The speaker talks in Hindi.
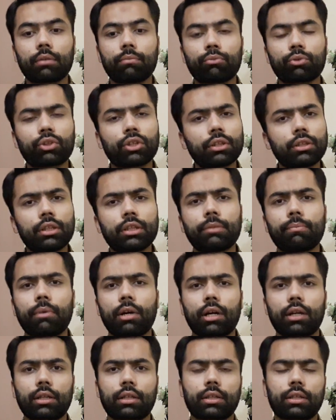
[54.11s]
मुतद
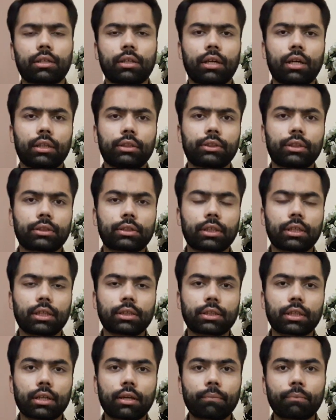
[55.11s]
बार आयशा सना
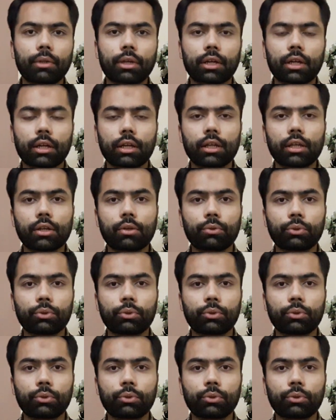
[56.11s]
से रबता करने की